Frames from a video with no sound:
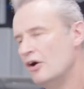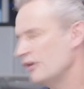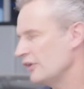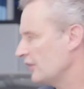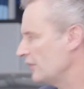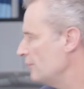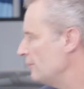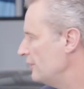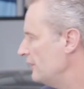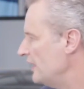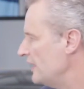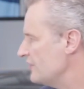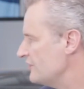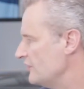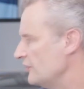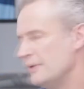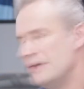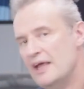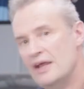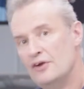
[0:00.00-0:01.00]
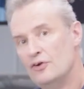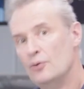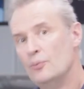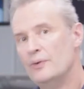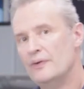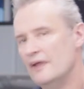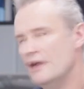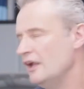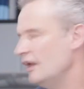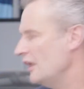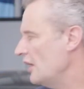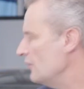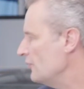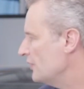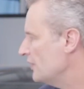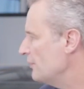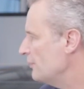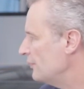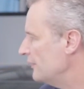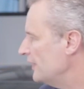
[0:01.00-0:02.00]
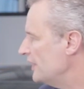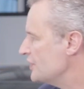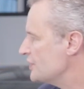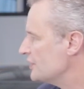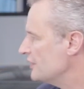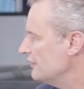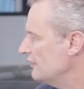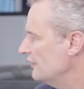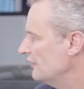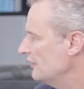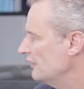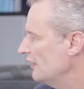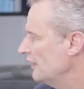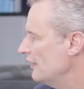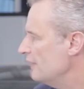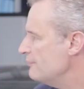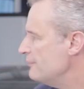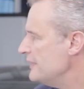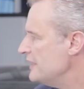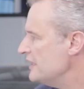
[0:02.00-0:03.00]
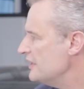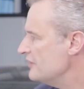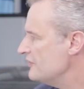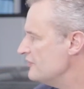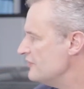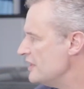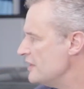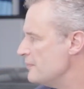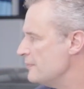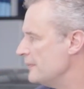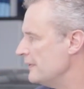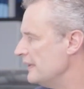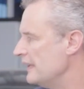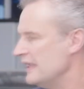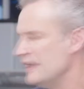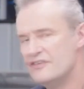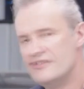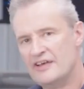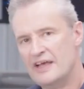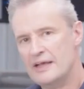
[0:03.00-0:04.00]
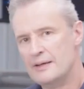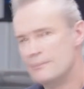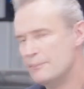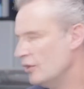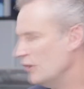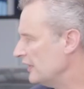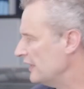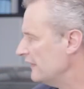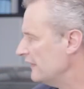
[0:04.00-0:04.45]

Ograniczenie zasysanego powietrza powoduje ograniczenie w możliwości kompresji.